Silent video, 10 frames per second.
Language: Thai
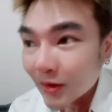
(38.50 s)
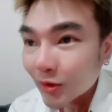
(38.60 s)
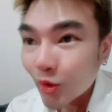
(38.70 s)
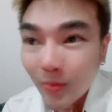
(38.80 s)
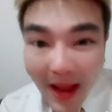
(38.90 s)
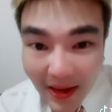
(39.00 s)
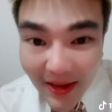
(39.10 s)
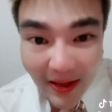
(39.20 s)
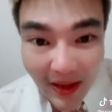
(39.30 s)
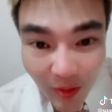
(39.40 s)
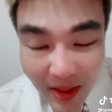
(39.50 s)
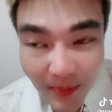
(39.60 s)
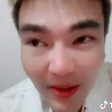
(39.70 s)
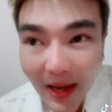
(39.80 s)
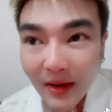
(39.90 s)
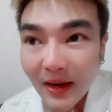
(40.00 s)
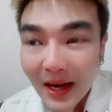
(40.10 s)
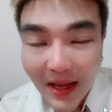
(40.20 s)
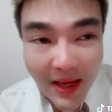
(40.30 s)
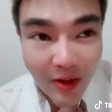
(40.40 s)
ทุกพักอย่างเท่าเทียมกันอันไหน
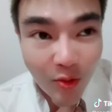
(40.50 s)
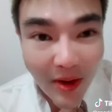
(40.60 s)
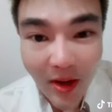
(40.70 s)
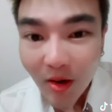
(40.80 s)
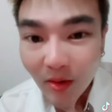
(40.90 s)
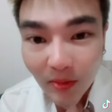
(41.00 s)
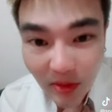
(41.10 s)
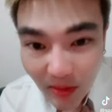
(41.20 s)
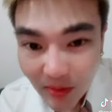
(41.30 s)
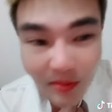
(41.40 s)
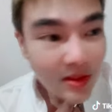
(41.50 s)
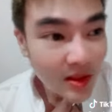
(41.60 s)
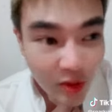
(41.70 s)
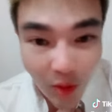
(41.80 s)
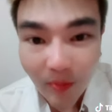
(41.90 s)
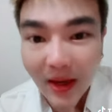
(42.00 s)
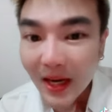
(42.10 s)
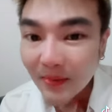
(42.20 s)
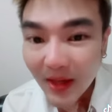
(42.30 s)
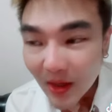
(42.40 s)
เห็นด้วยก็ชื่นชมอันไหน
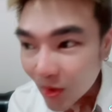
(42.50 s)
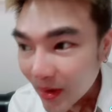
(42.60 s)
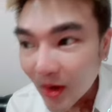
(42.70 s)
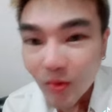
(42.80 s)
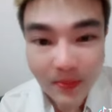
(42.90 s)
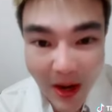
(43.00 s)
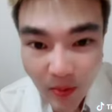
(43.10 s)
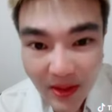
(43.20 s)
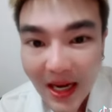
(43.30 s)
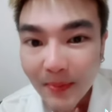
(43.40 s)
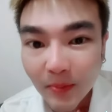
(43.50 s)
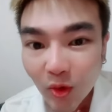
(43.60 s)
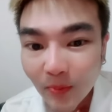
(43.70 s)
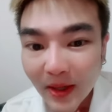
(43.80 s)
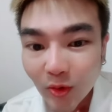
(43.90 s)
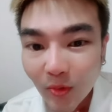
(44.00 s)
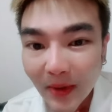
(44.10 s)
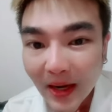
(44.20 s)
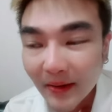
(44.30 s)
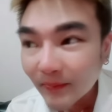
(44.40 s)
ไม่เห็นด้วยก็วิพากษ์วิจารณ์แบบตรงไปตรง
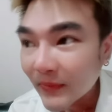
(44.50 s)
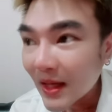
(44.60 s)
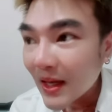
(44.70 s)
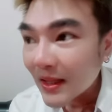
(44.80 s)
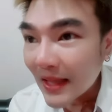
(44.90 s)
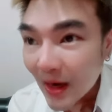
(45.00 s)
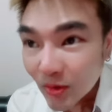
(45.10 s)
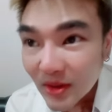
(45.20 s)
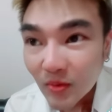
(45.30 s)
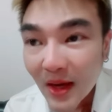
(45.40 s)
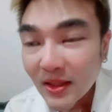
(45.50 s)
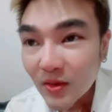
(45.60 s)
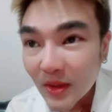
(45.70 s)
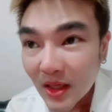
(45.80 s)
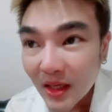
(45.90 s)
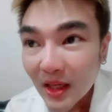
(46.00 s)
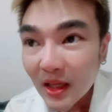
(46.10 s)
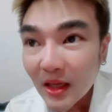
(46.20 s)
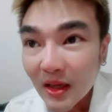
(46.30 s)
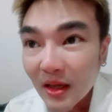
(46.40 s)
มา ถ้ารู้สึกว่าชีวิตนี้
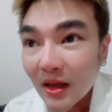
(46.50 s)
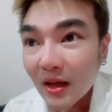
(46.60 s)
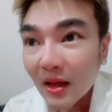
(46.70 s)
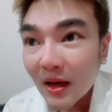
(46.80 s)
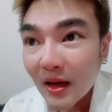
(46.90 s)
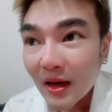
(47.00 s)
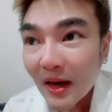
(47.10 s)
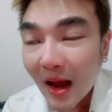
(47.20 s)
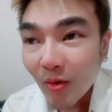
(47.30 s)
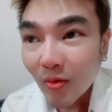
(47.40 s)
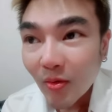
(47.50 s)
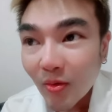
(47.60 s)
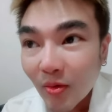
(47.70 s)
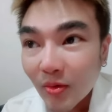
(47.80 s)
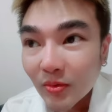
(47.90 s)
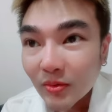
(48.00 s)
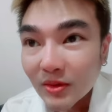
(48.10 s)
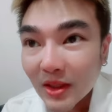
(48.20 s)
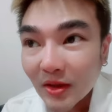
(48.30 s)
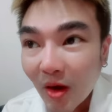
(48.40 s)
เรา
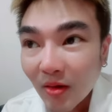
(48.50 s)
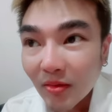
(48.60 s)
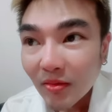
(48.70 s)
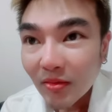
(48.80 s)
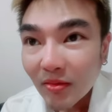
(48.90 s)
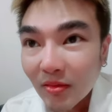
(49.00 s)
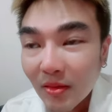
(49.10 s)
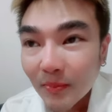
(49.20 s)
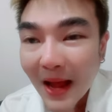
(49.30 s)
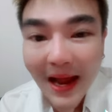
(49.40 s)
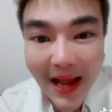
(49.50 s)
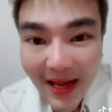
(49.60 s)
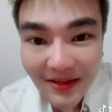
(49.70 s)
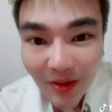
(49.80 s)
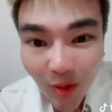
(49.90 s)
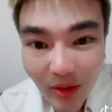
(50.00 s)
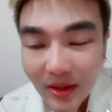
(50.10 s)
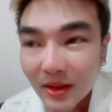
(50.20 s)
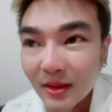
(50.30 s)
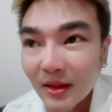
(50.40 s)
จะต้องผลักใครสักคนห
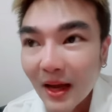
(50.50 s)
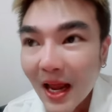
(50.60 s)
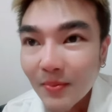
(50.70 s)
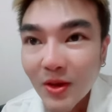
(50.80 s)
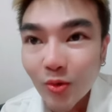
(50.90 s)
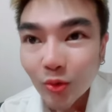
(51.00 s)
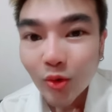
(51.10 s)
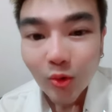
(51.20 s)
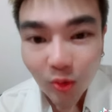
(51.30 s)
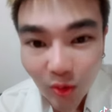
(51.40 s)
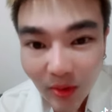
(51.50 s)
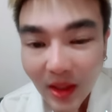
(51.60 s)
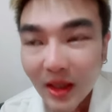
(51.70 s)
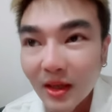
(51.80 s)
นึ่งให้ไปอยู่ตรงนู้นตรงนี้